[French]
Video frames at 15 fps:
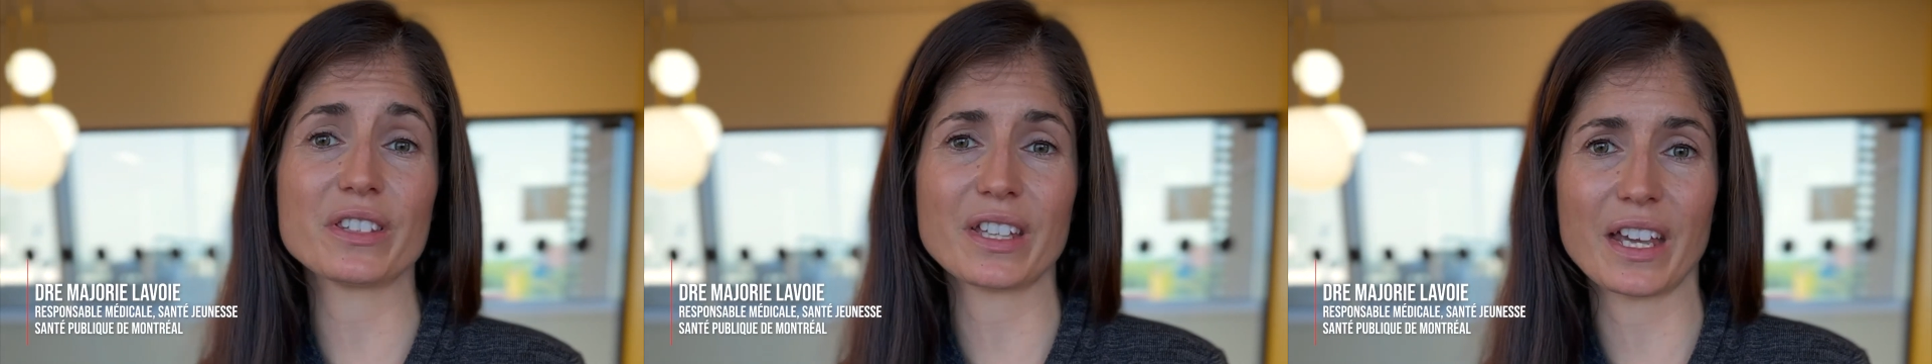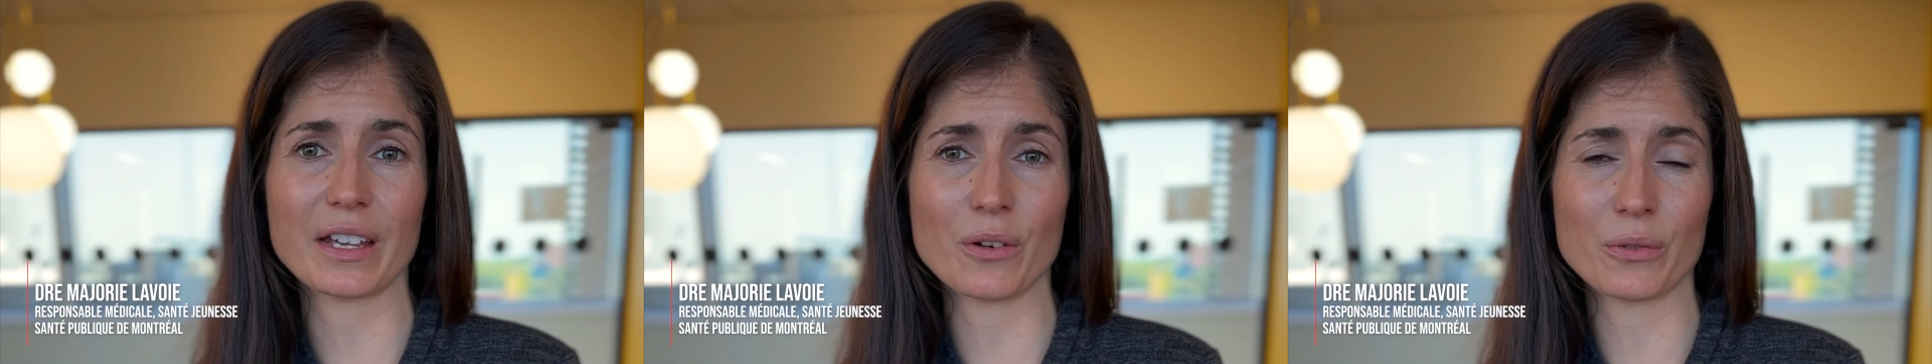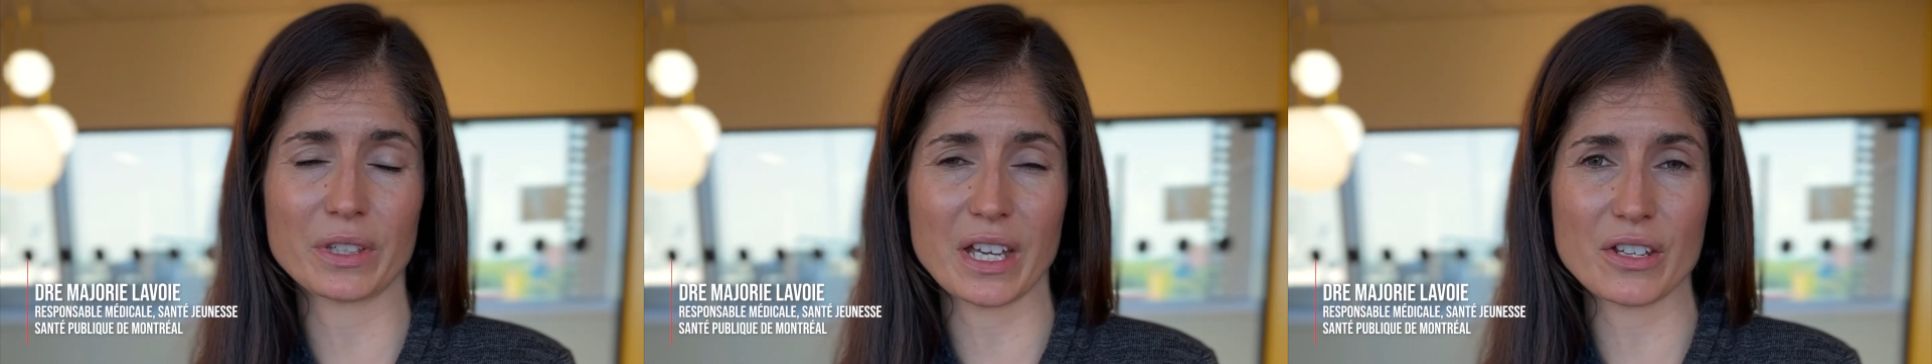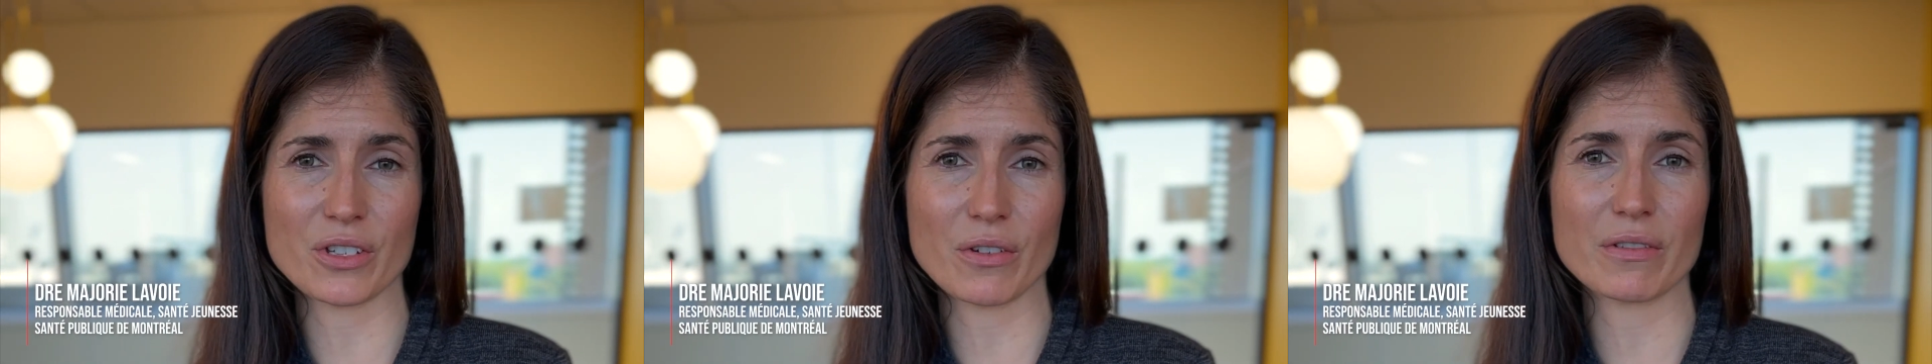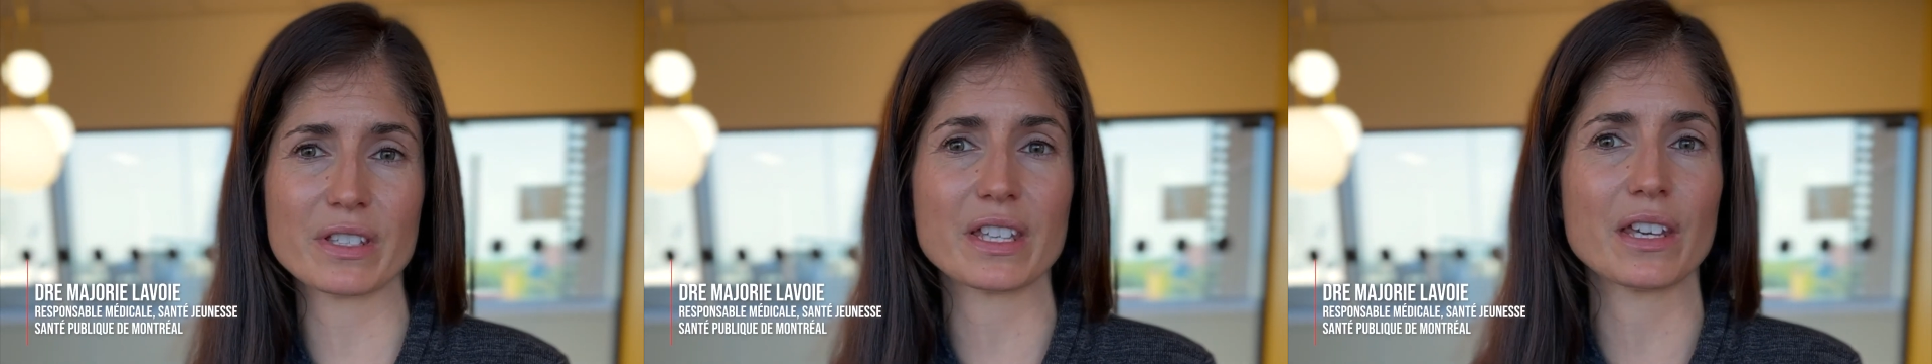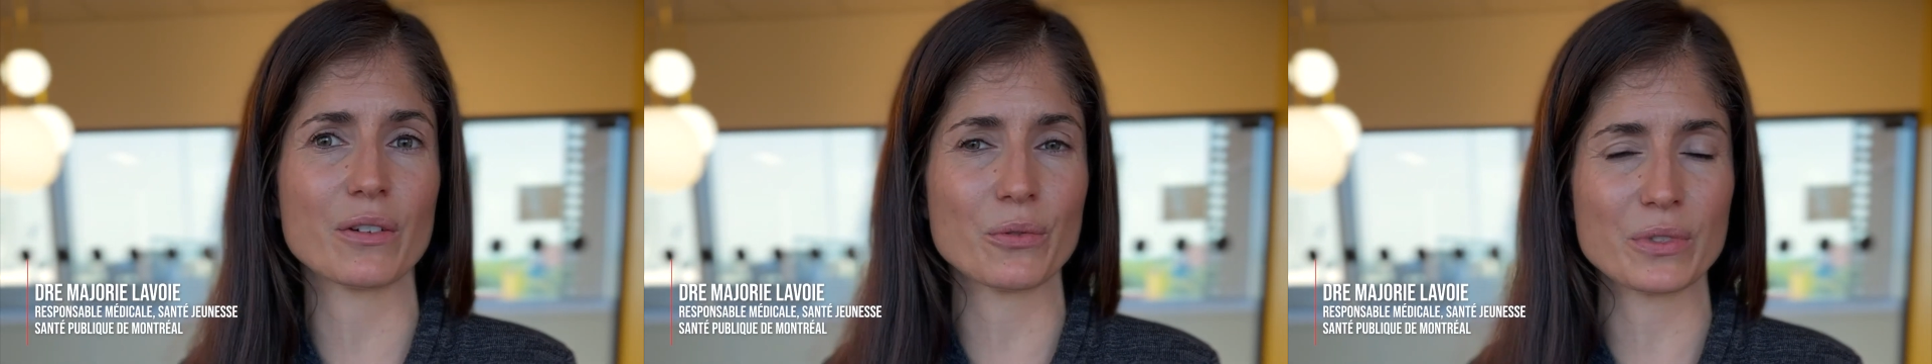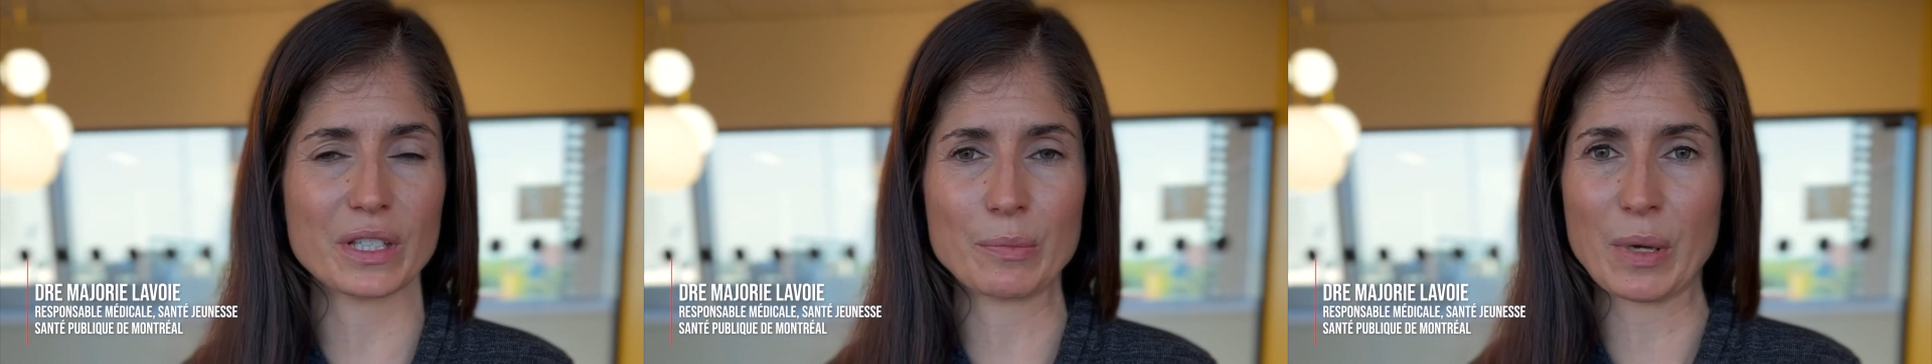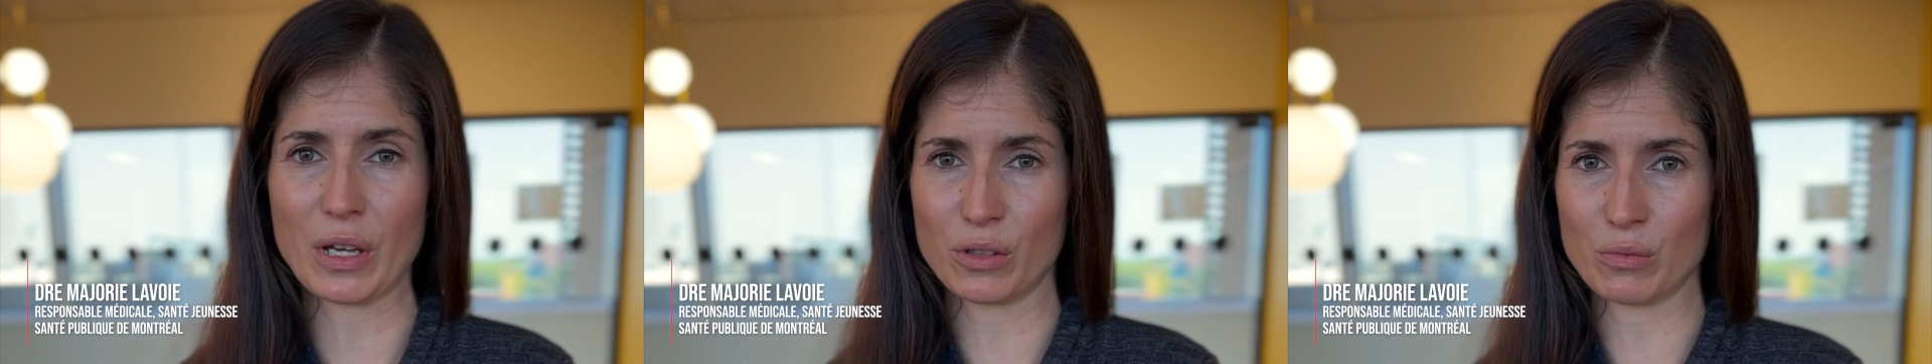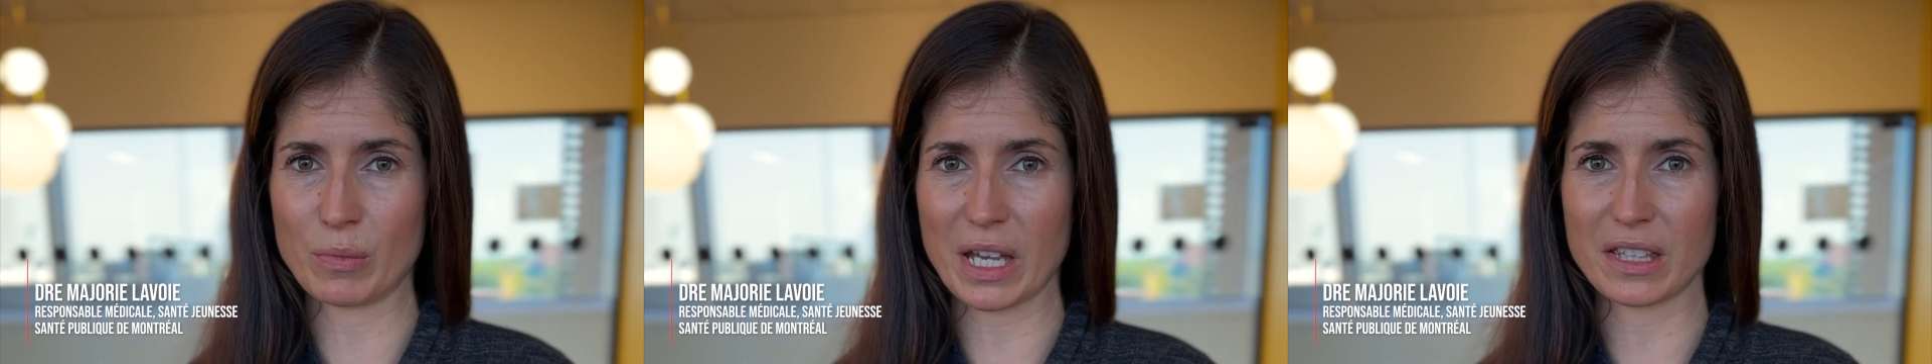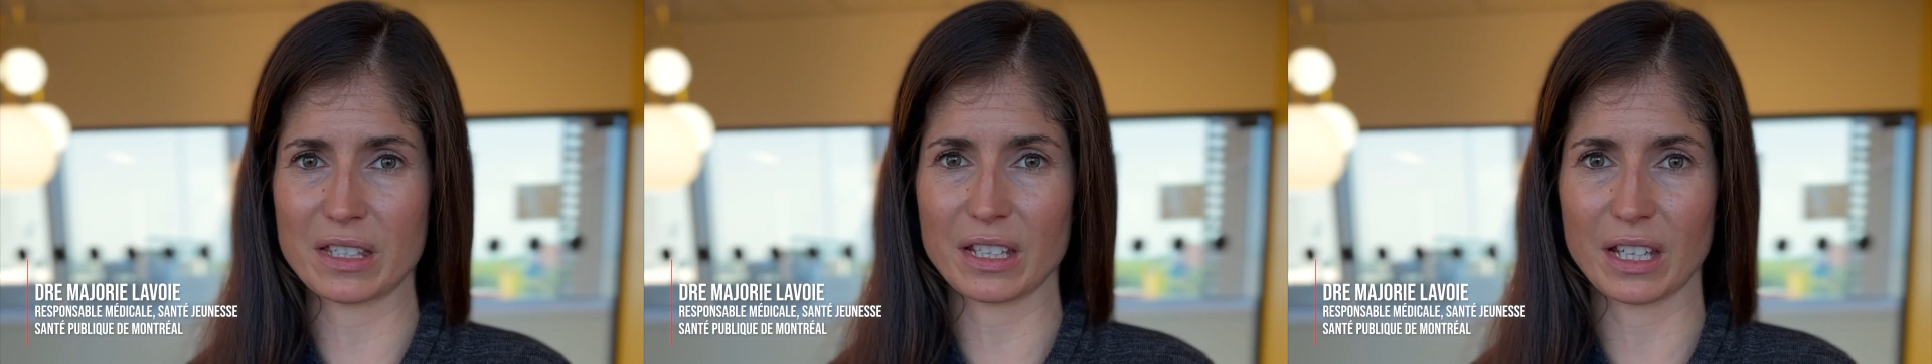très contagieuse qui est causée par une
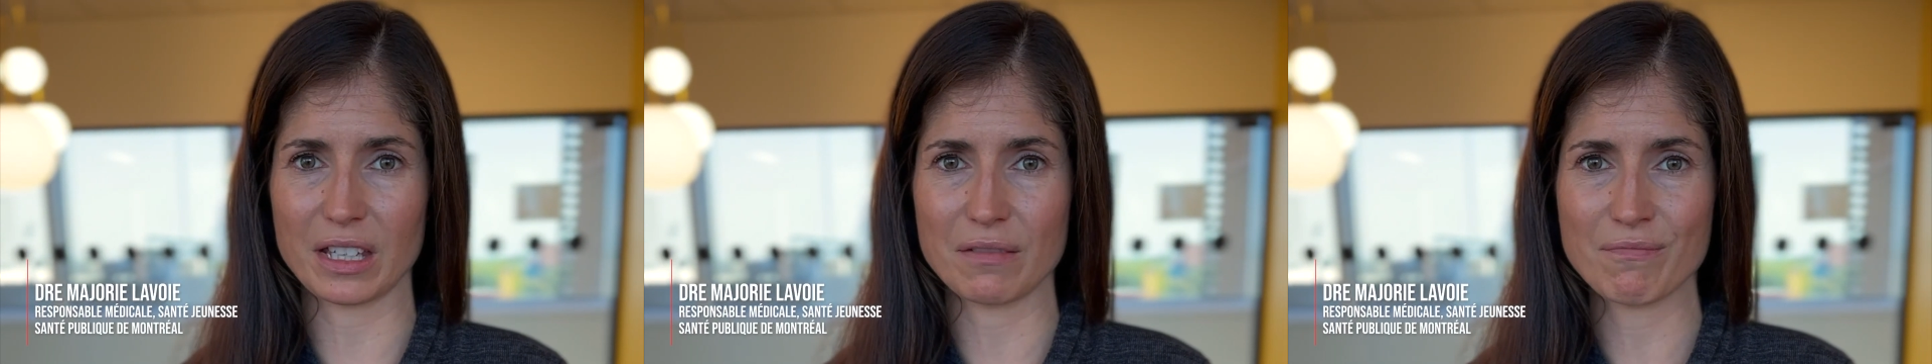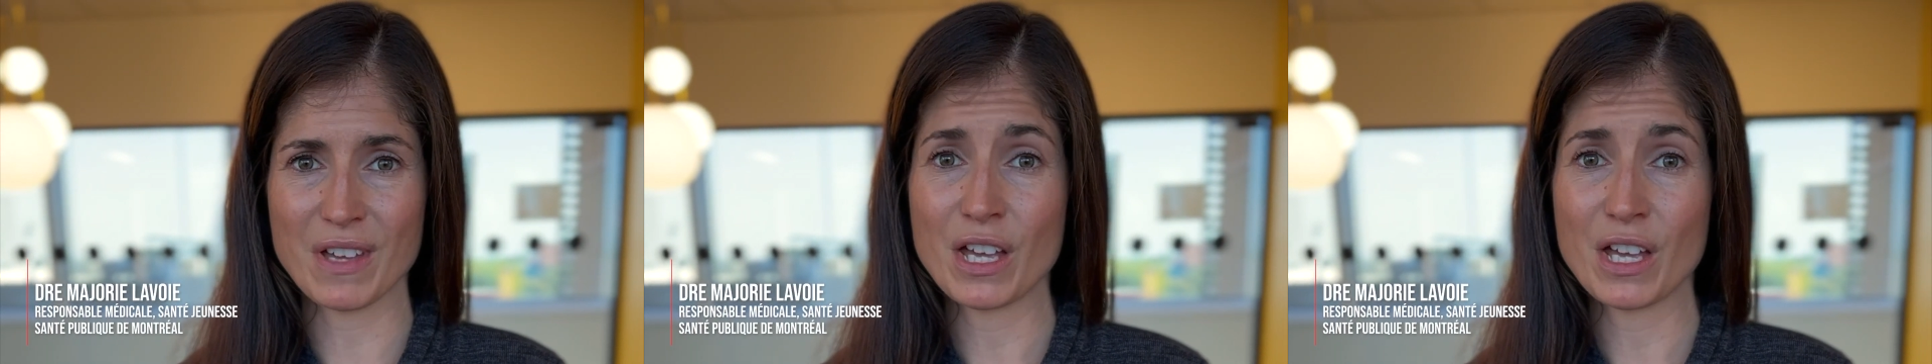bactérie.